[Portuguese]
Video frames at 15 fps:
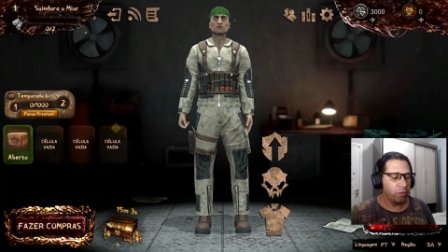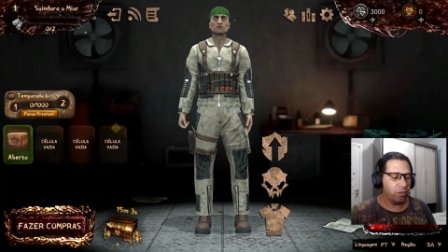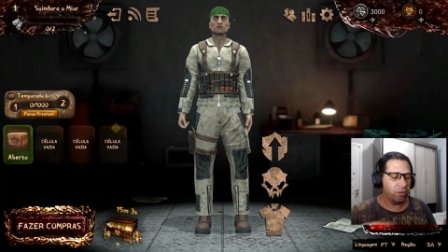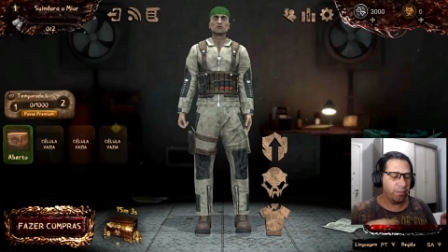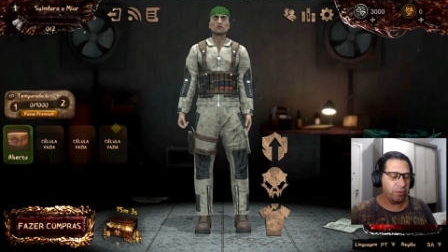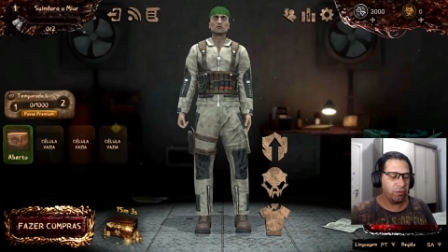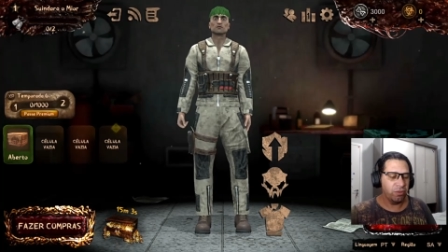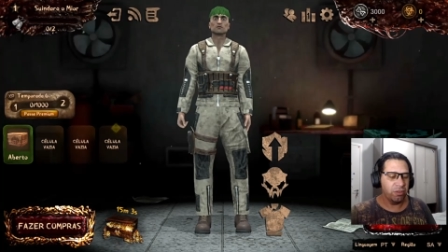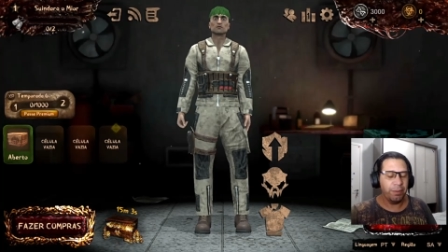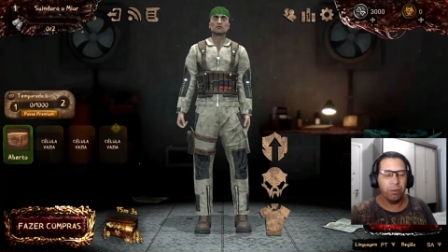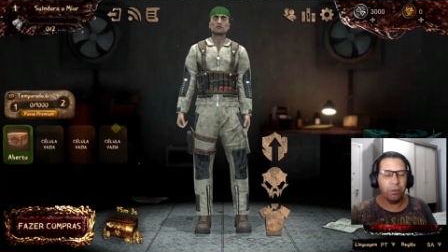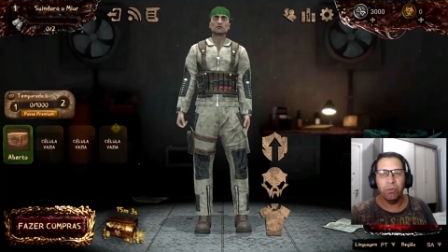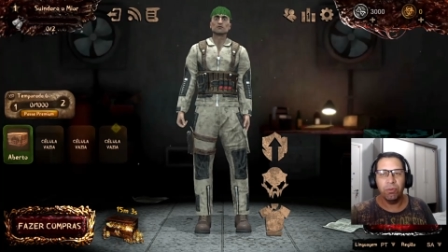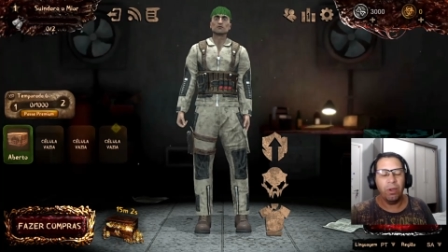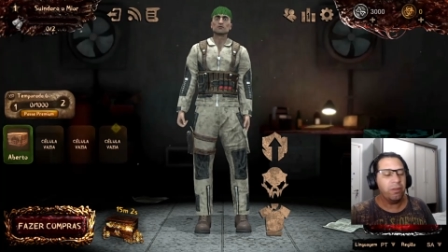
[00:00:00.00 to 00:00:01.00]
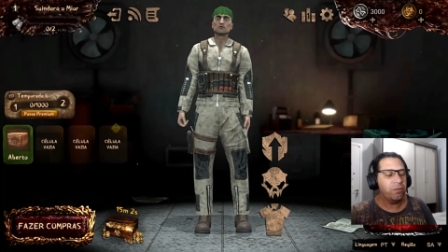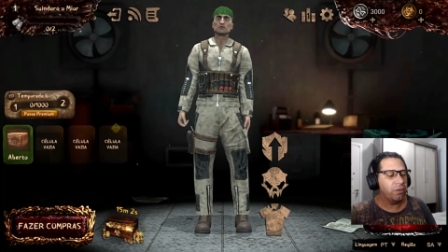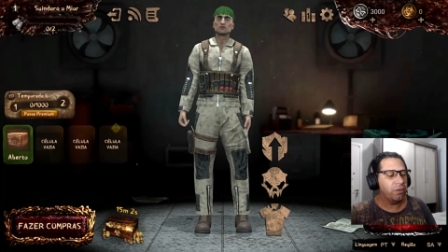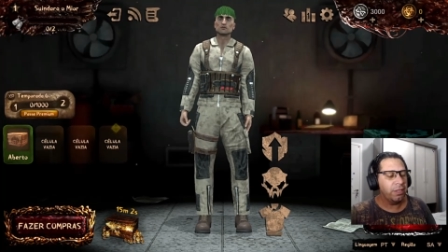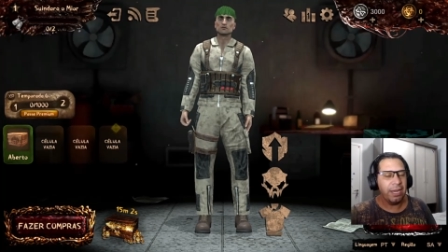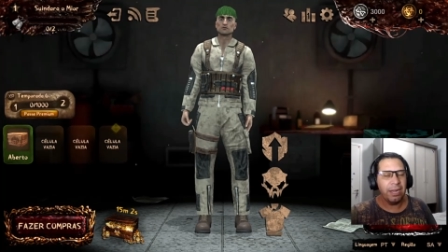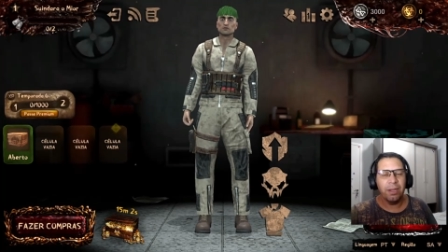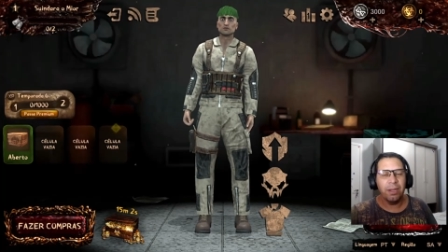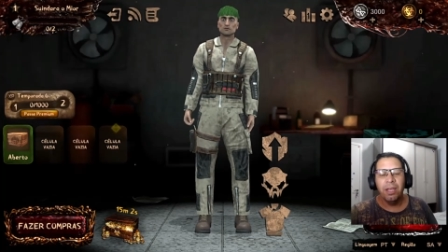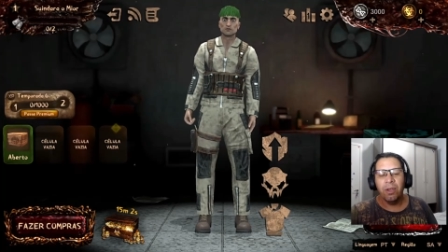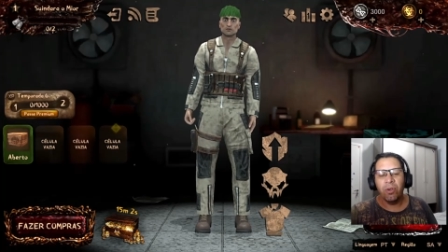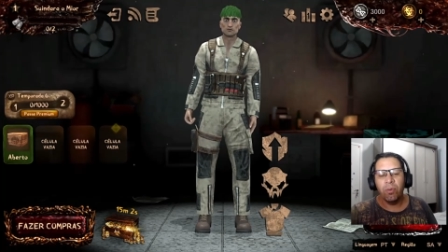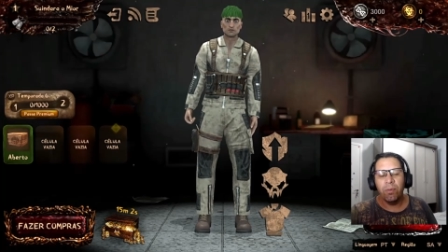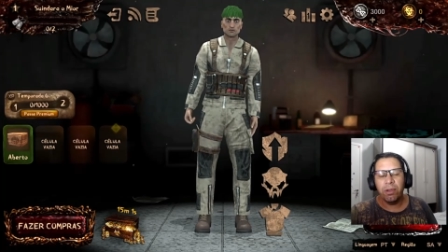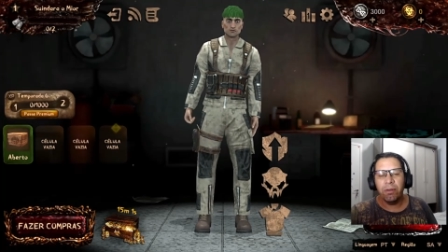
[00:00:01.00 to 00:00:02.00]
Muitas pessoas perguntam, ó, oh, Suindara,
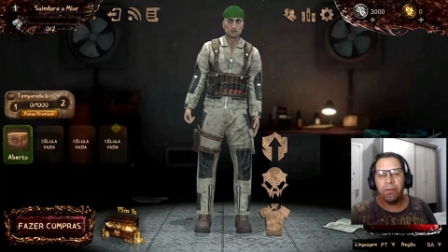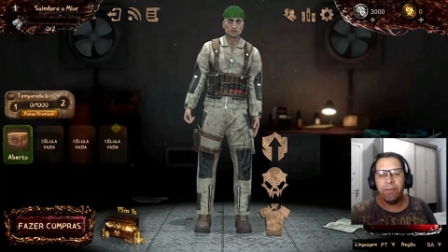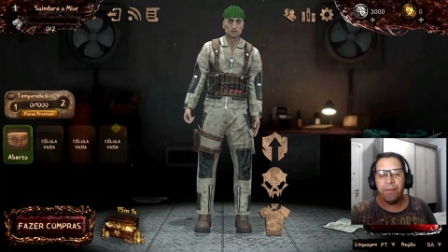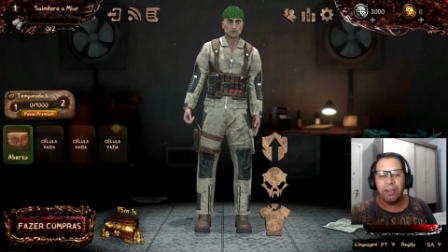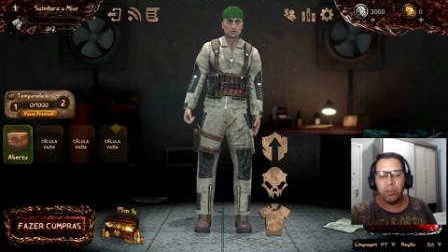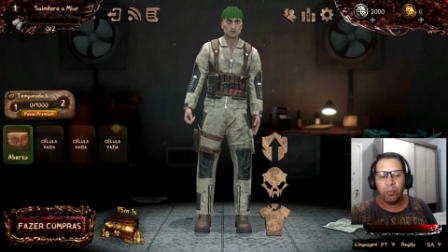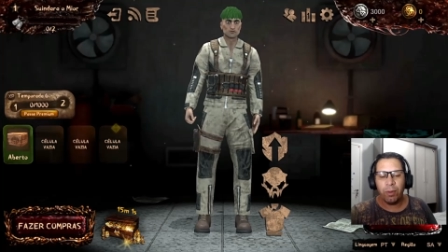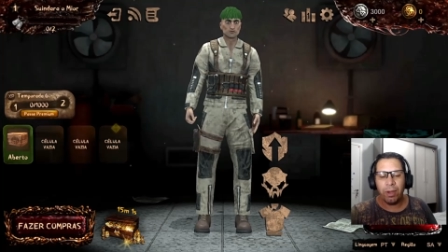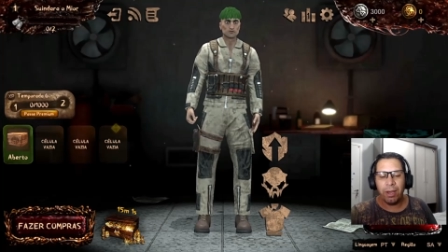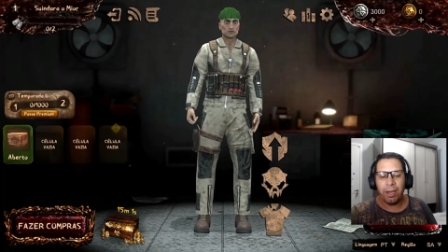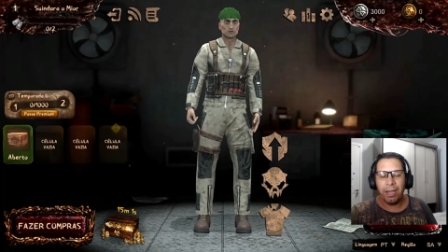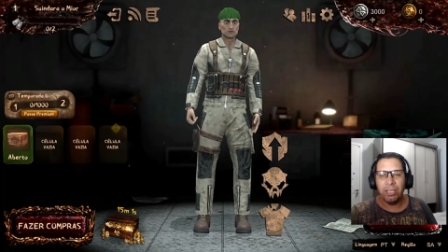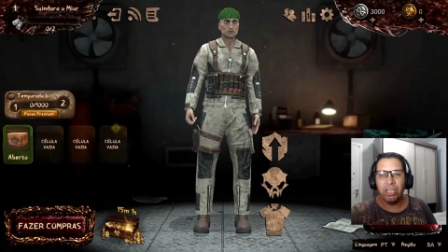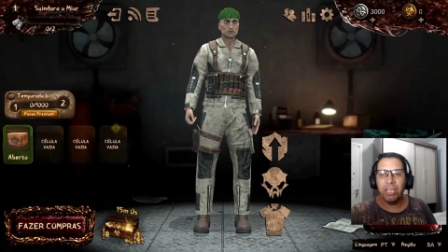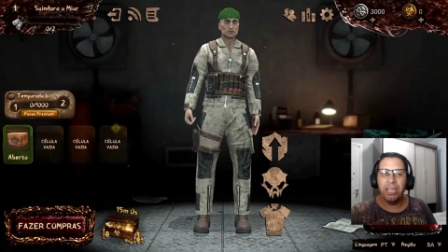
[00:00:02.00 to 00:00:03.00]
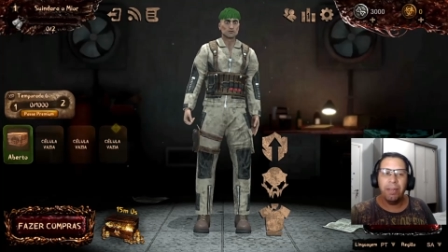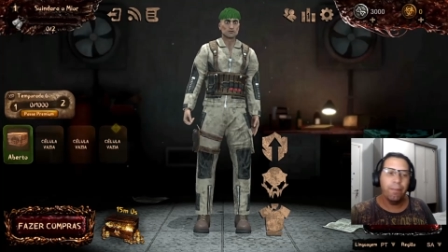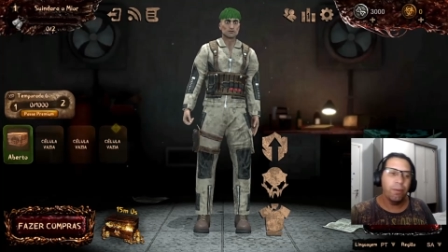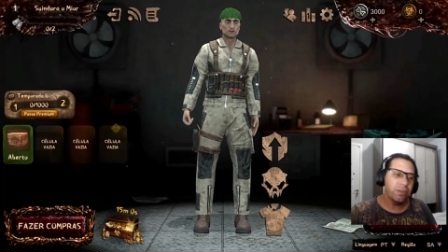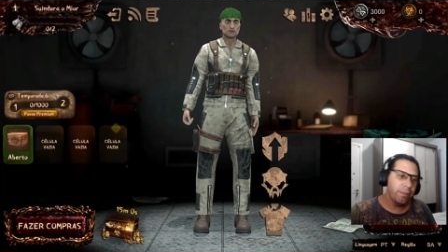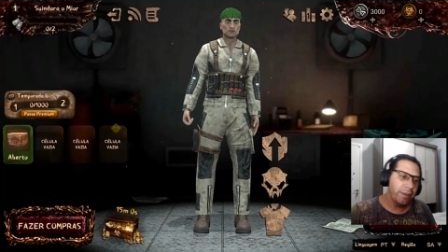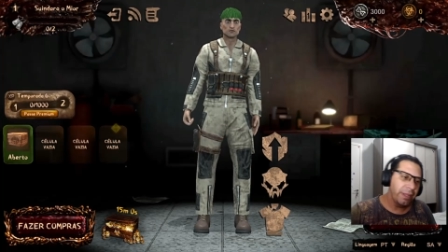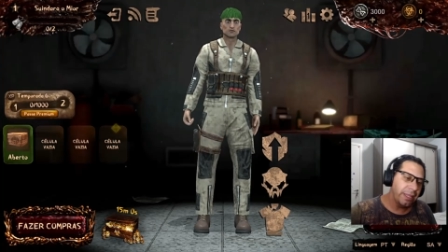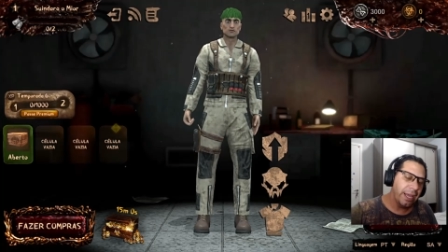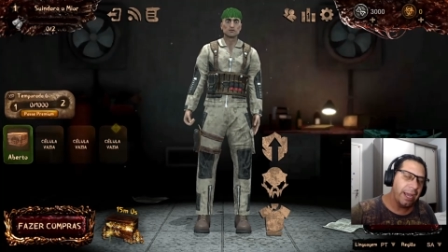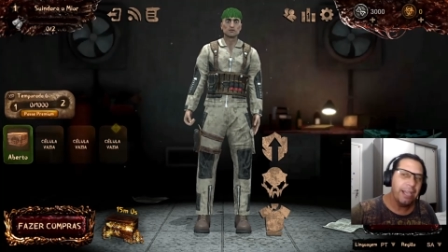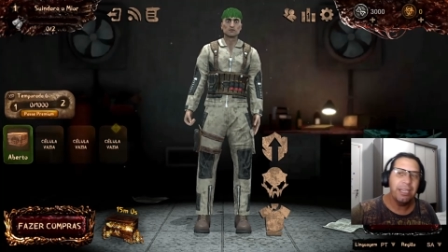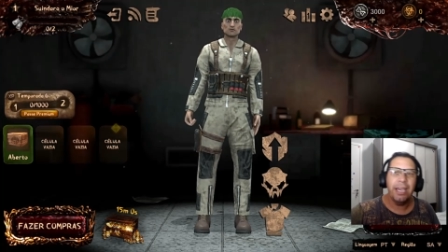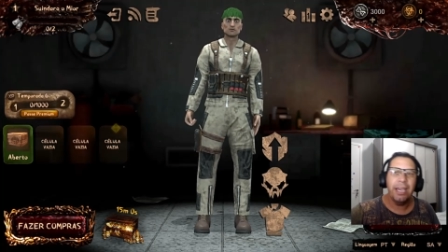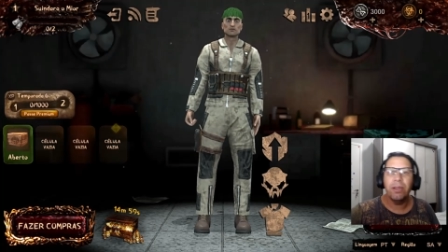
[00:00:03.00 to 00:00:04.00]
como é que eu faço para adquirir pontos de habilidade?